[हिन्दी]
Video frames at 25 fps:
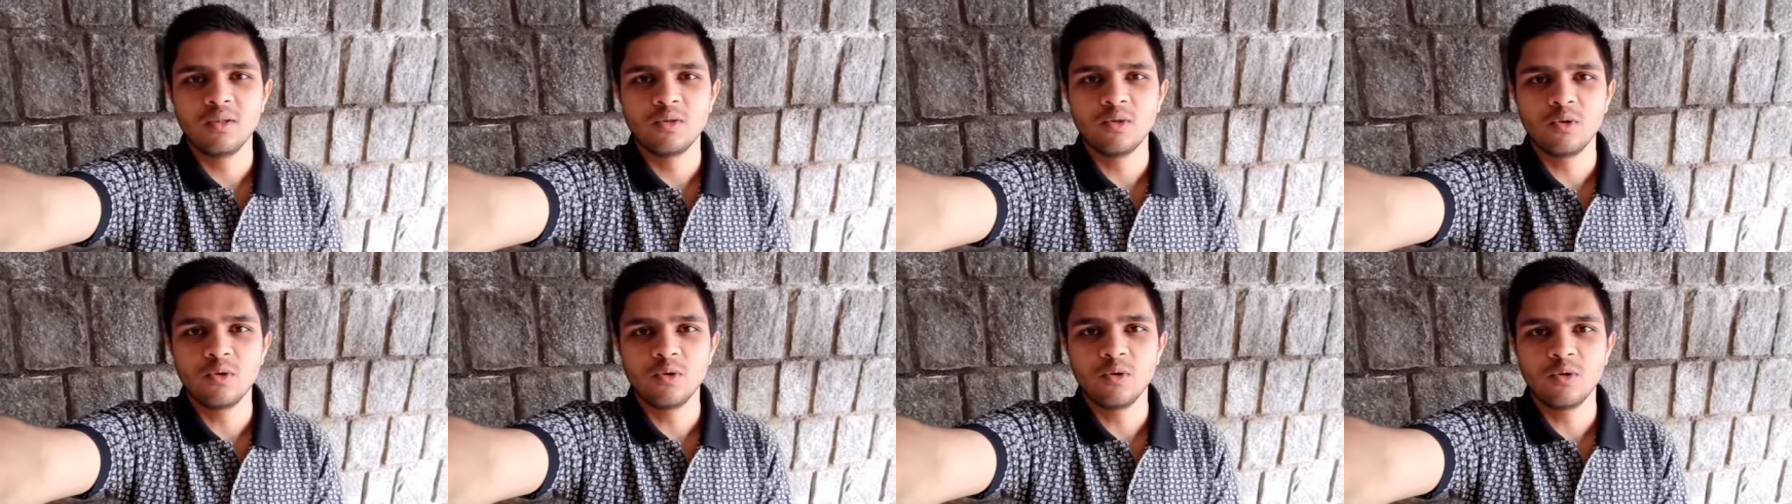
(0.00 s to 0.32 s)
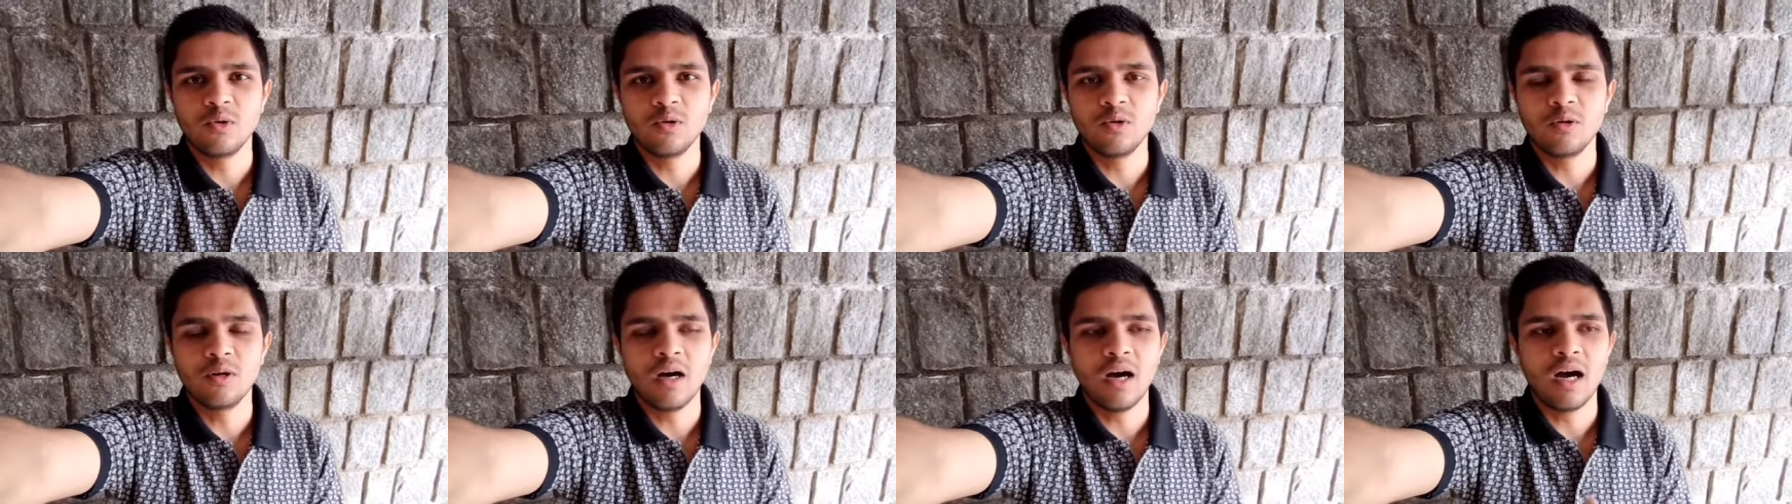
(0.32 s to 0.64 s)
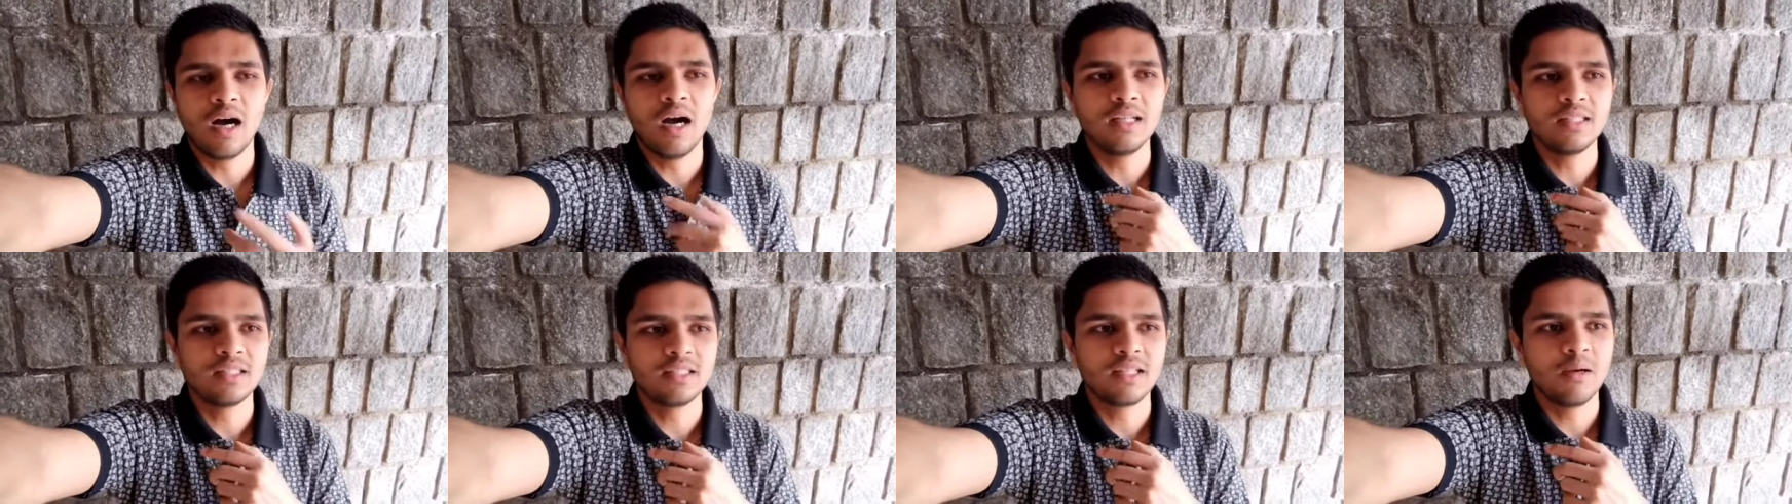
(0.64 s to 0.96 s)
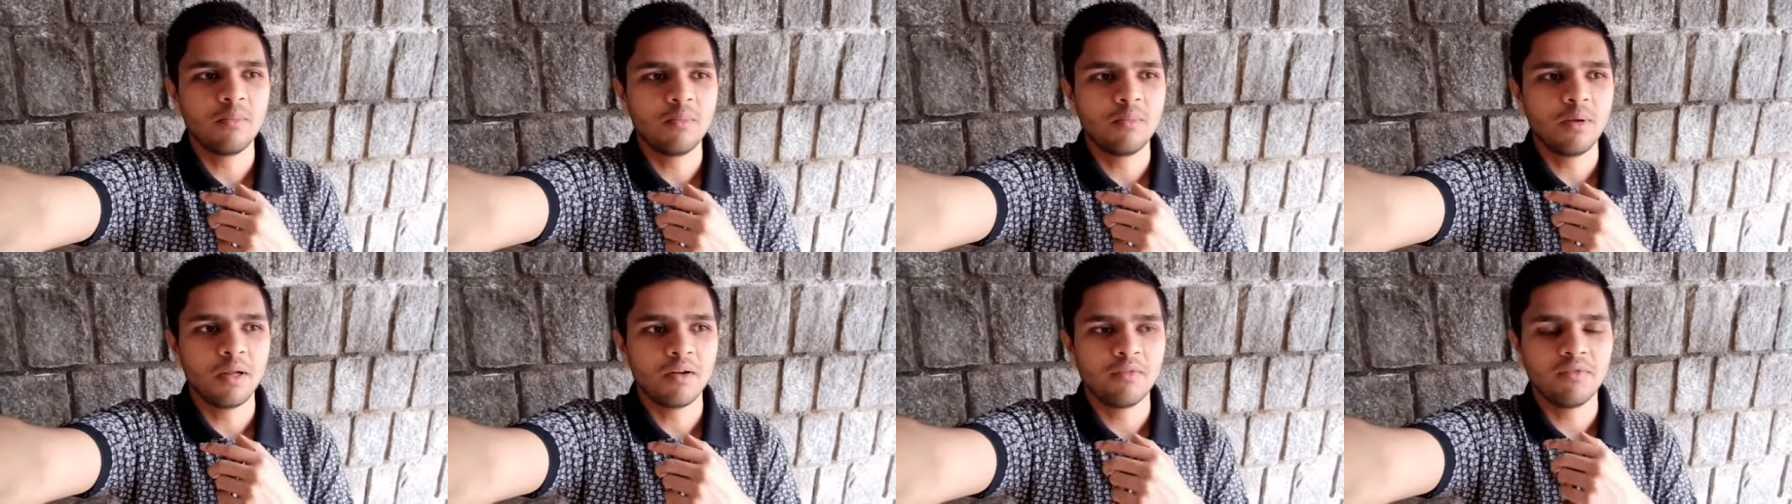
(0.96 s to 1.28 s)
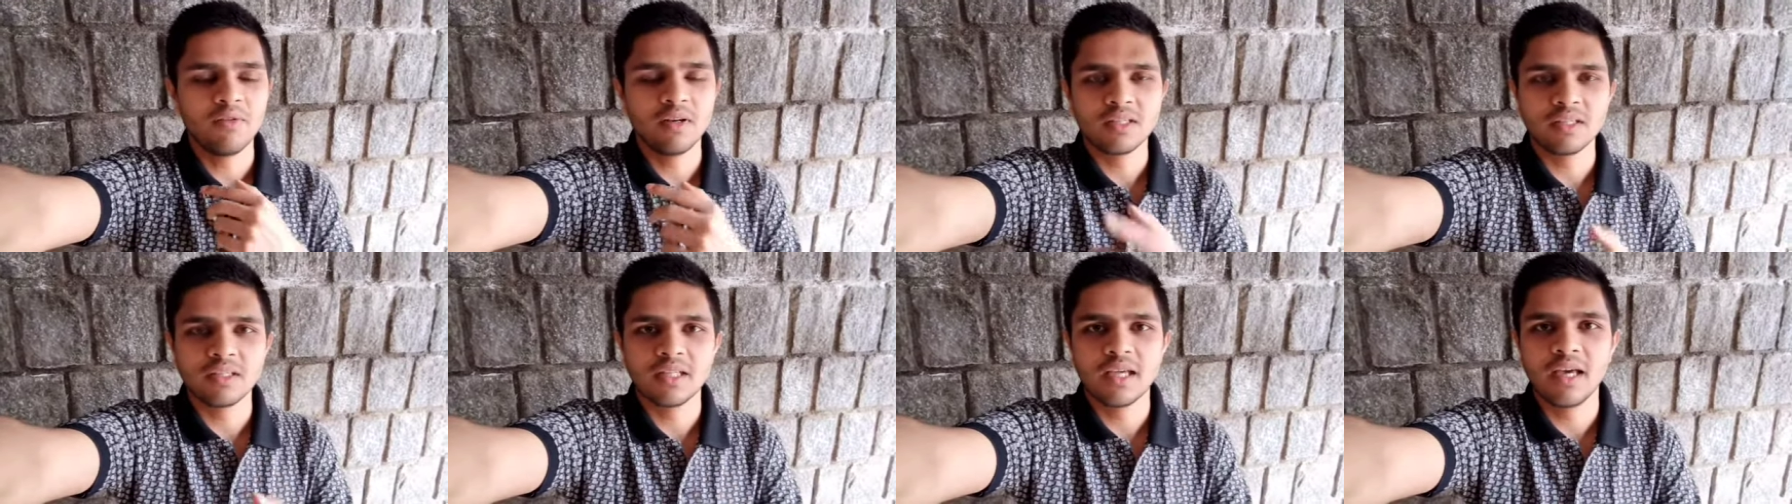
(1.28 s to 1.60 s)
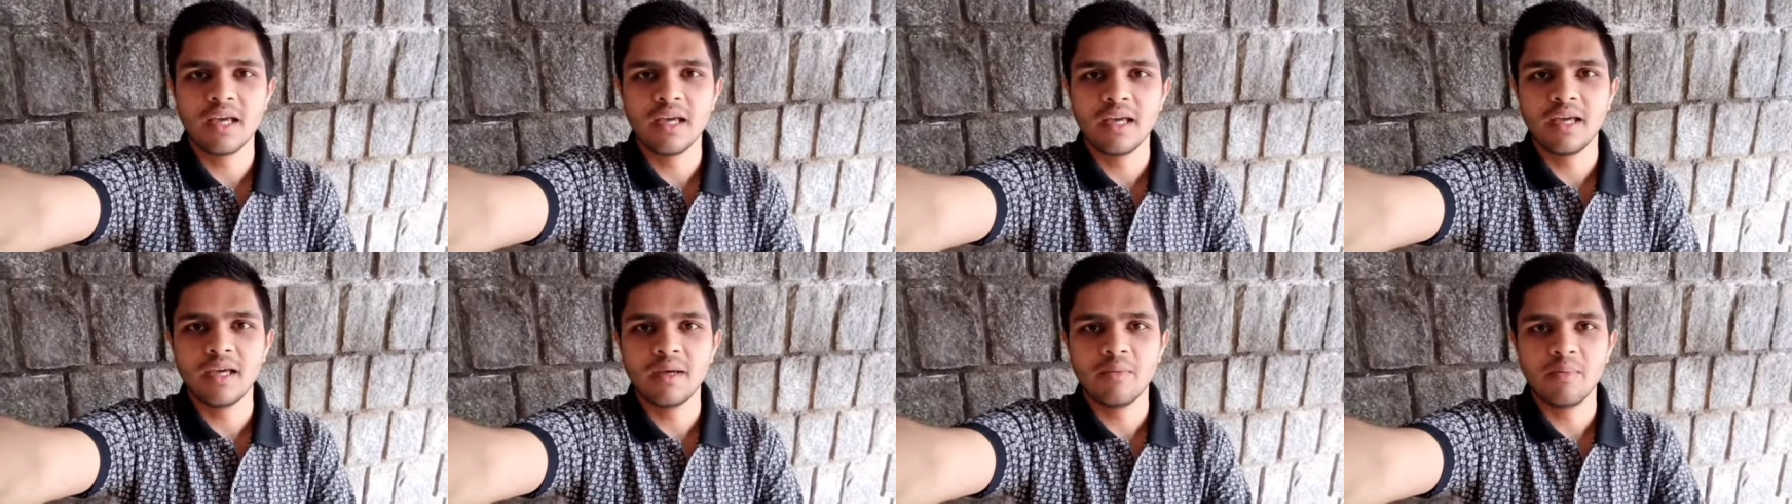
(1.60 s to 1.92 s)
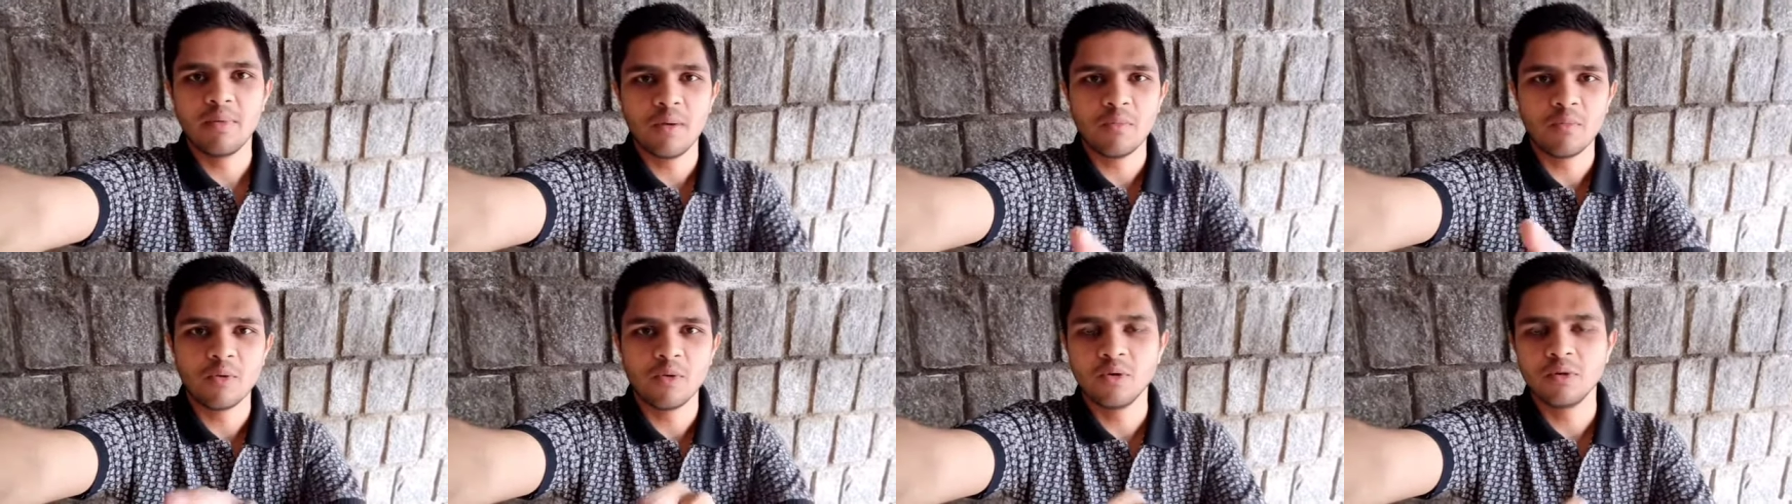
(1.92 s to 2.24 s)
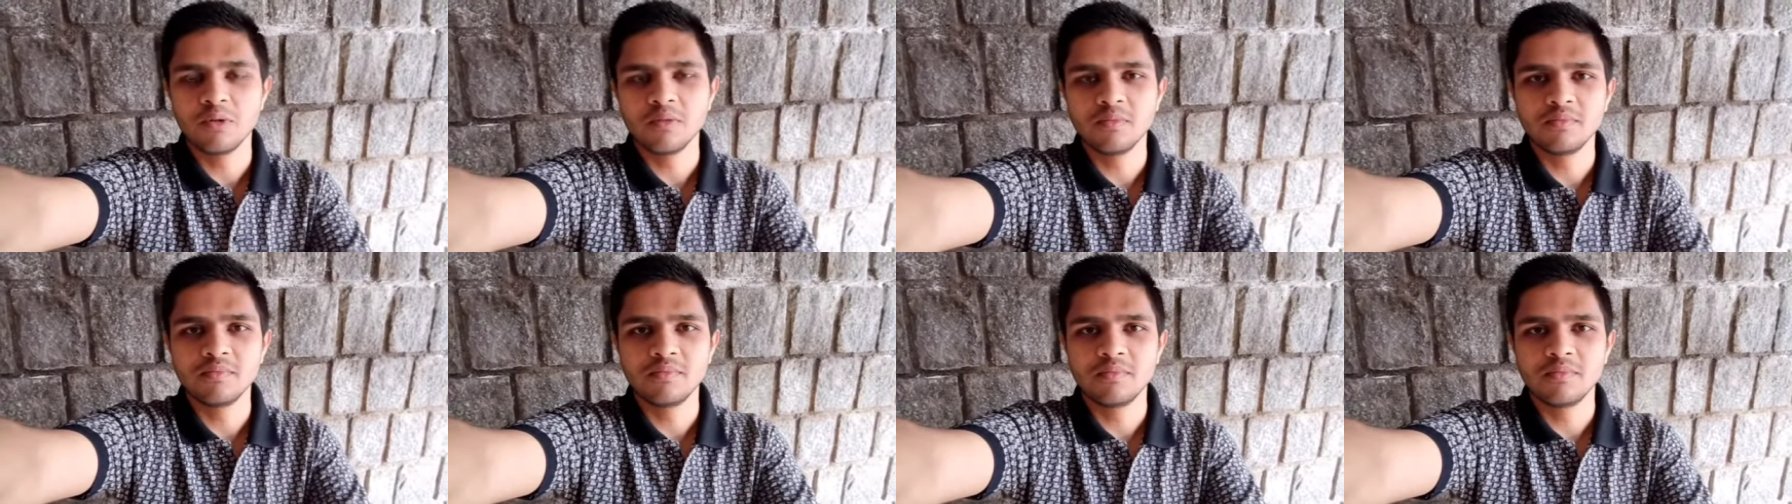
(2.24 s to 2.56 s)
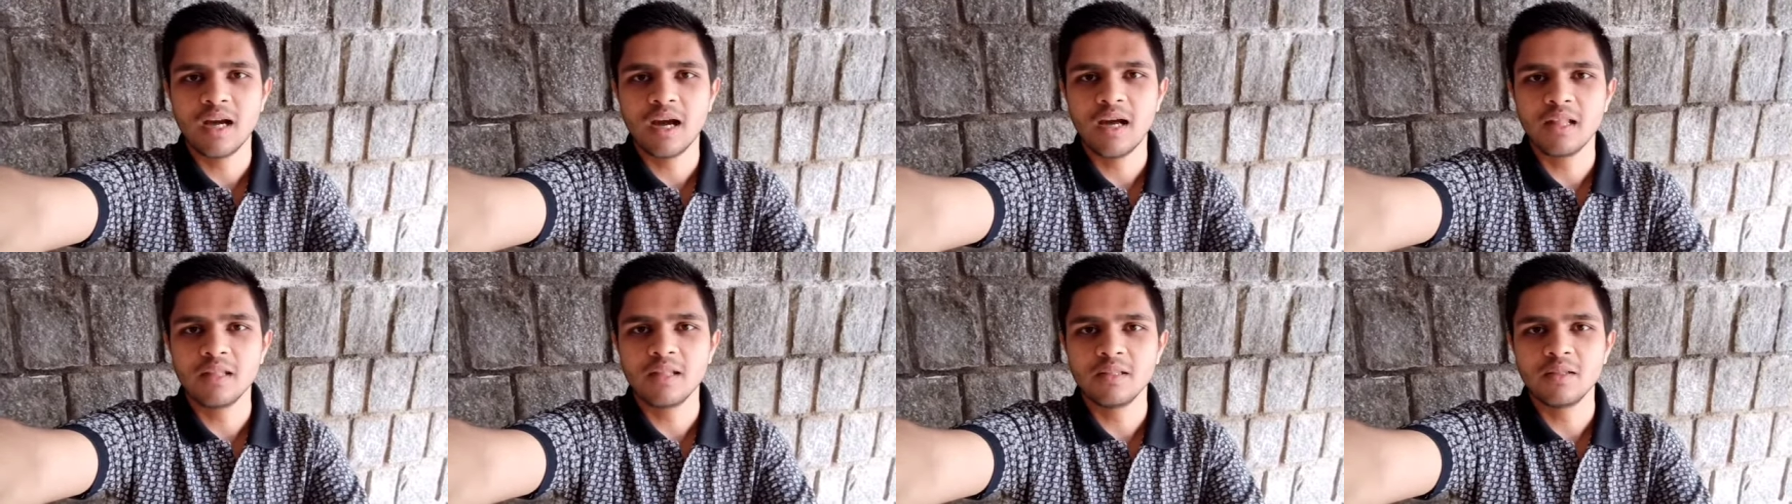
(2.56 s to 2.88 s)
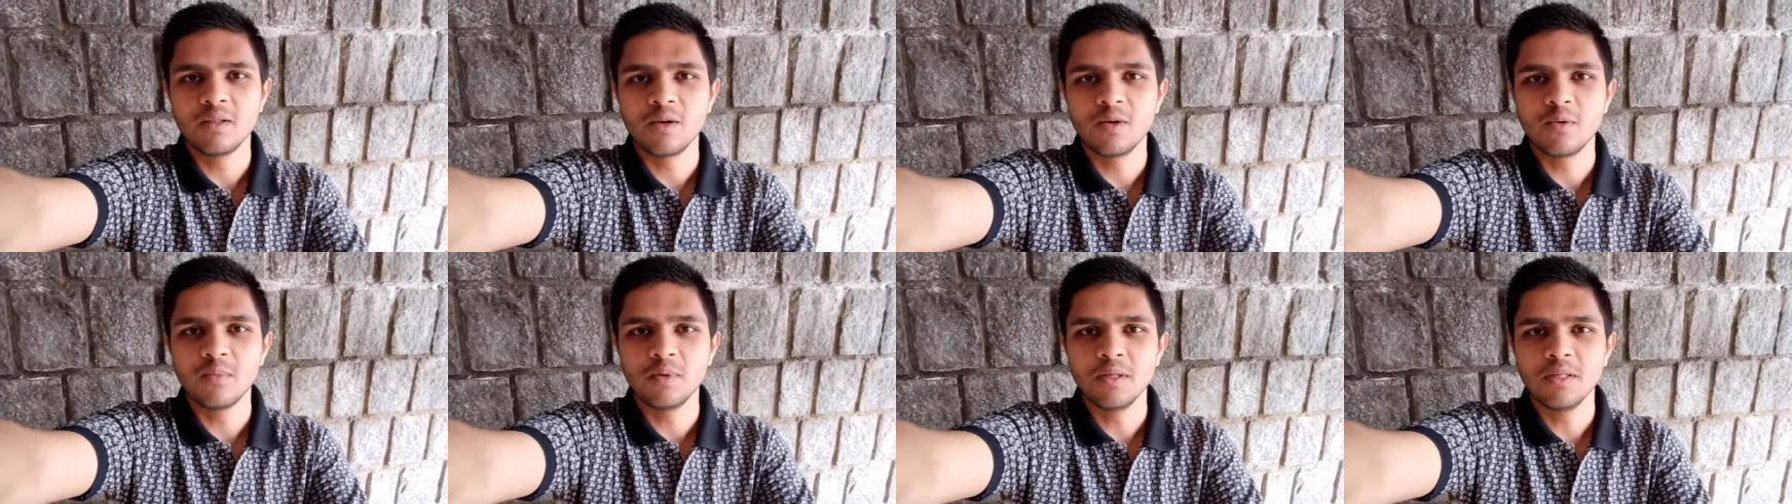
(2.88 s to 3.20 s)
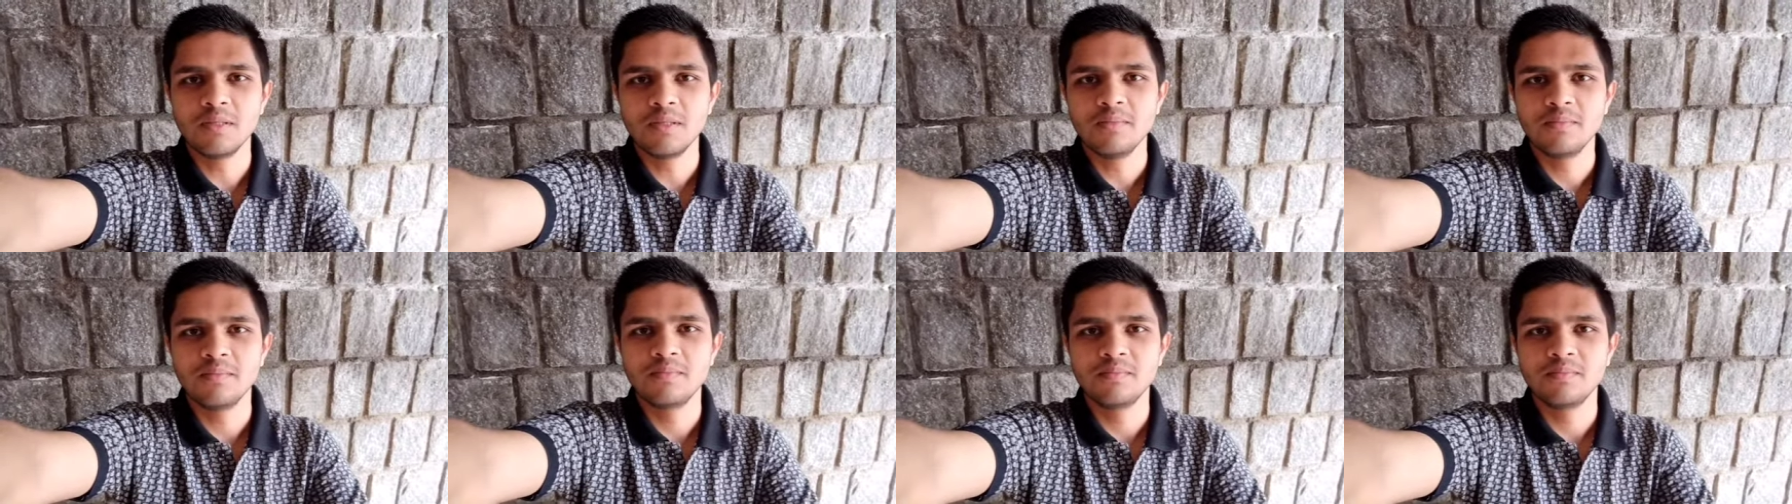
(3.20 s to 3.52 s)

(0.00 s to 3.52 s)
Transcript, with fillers: तो आज का ब्रेकफास्ट क्या है मैं आपको दिखा देता हूँ मैं